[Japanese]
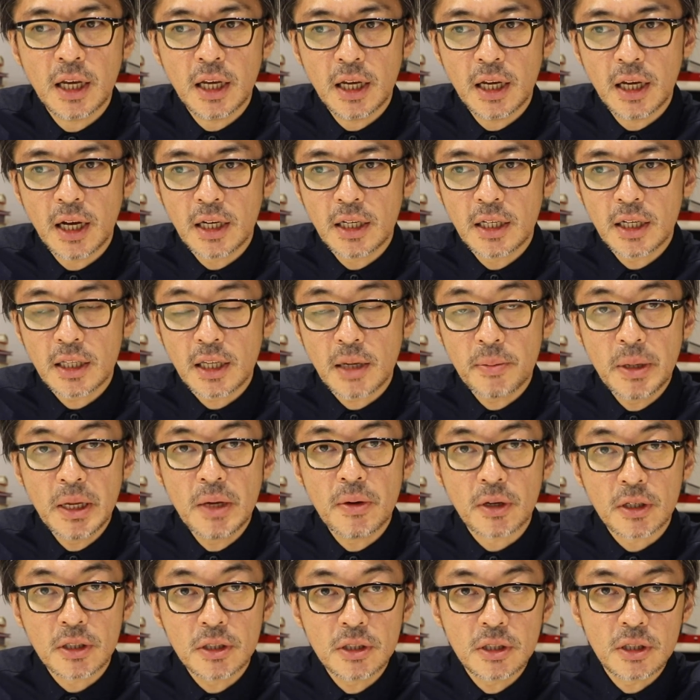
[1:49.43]
ない、ありがた迷
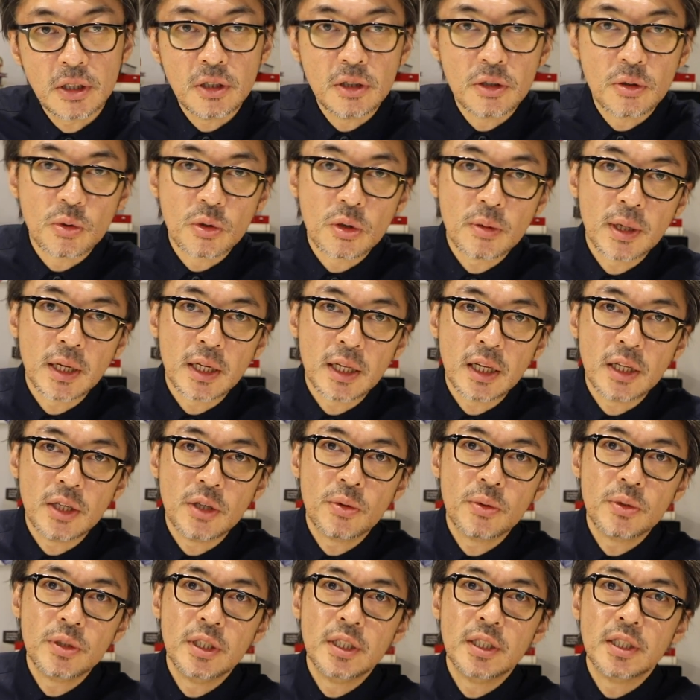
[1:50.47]
惑っていう言葉がね日
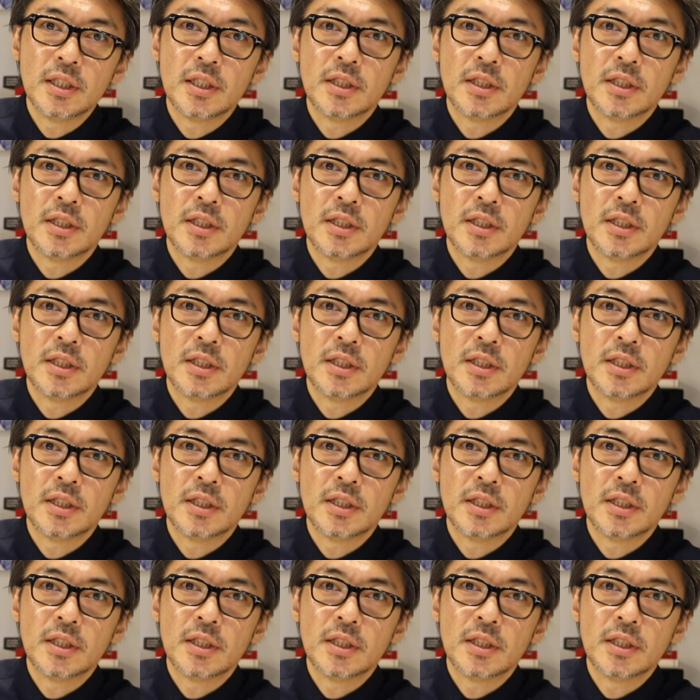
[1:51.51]
本に